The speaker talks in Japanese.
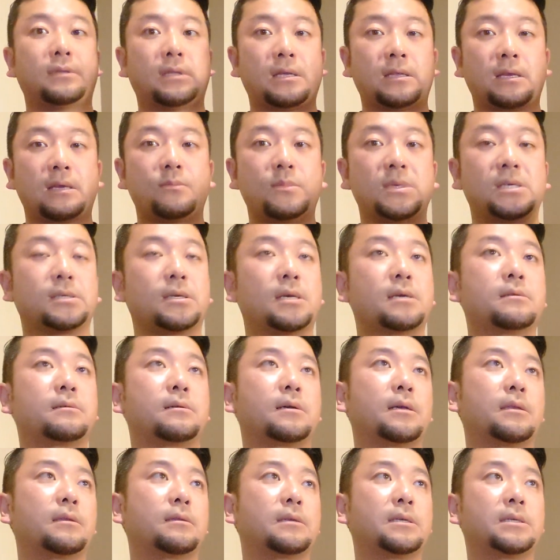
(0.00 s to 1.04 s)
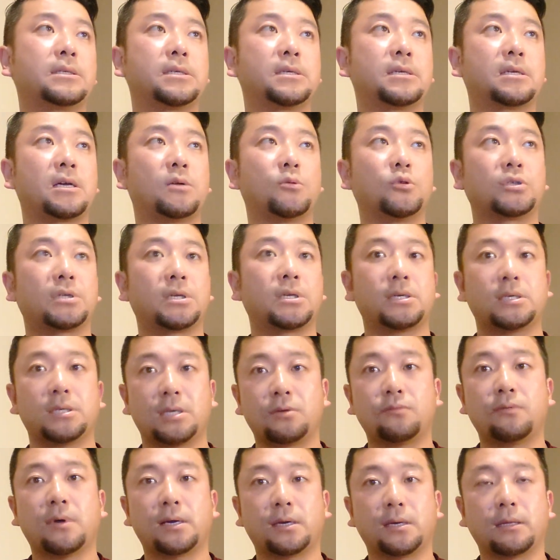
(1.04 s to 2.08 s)
いろんな、ね、ミサイルがあって進化もしてき
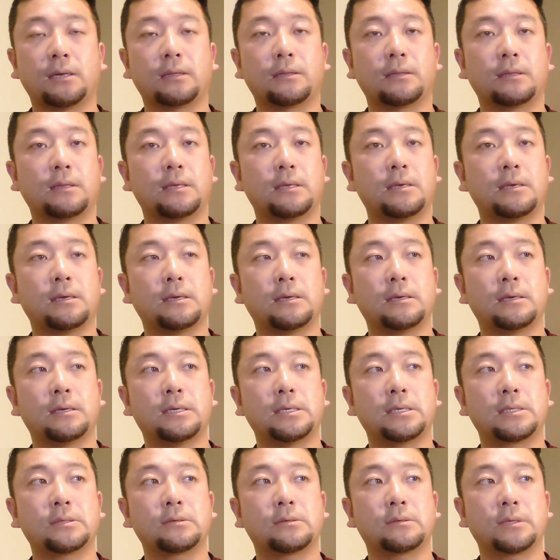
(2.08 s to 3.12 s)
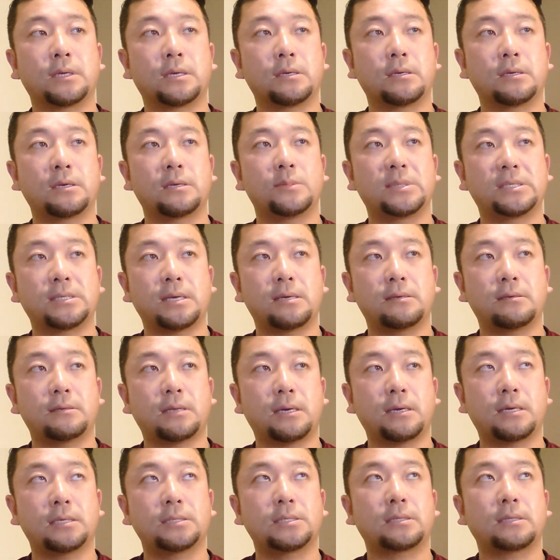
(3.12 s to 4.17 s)
ているわけであって、その迎撃ミサイル
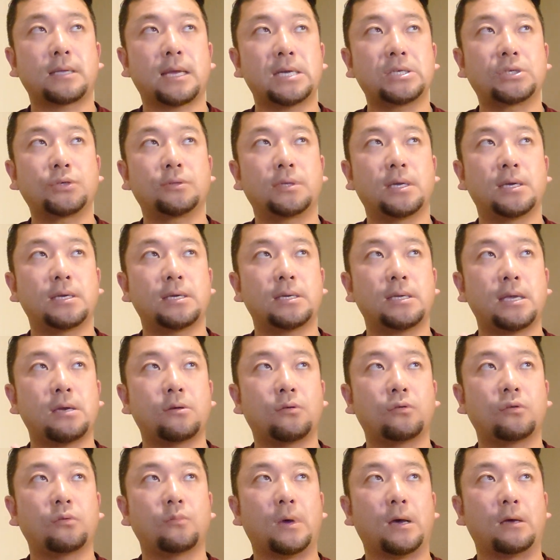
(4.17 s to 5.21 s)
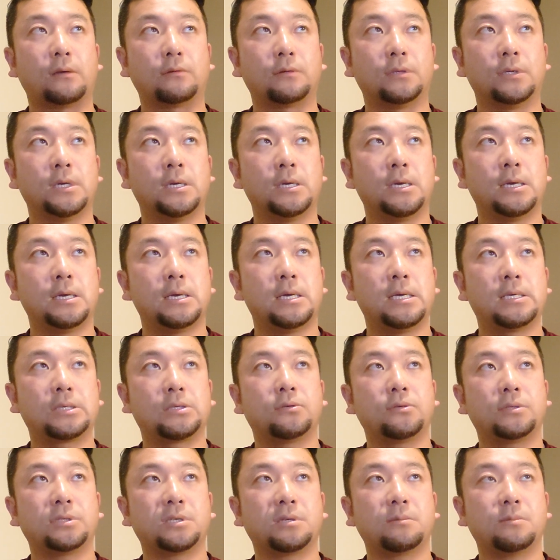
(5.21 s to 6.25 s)
だけじゃ対処できないこともある。
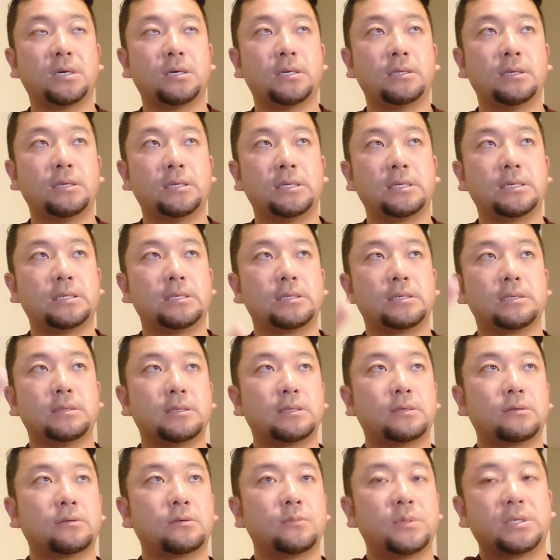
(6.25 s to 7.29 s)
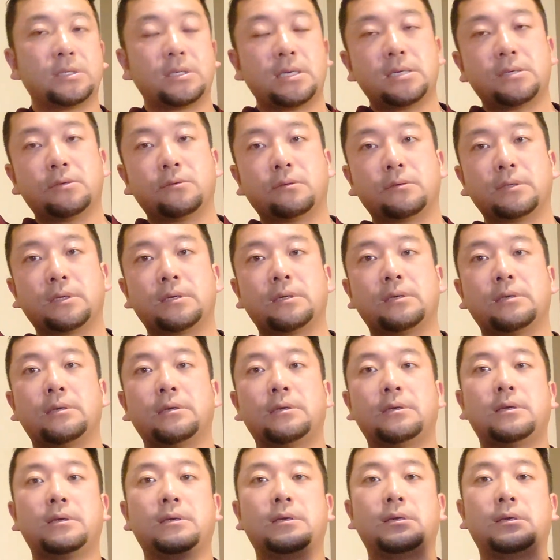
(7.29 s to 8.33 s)
そうした場合にそのミサイルのね、
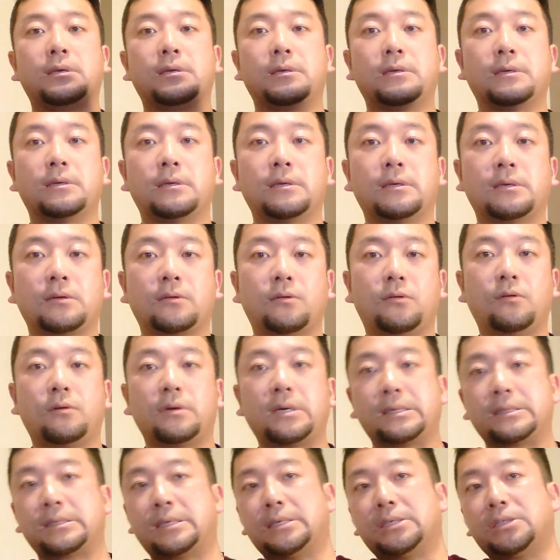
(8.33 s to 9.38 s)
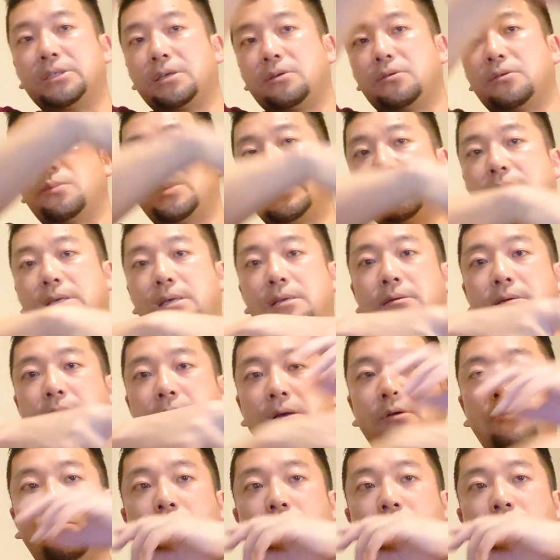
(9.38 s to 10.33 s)
こう拡散してくるミサイル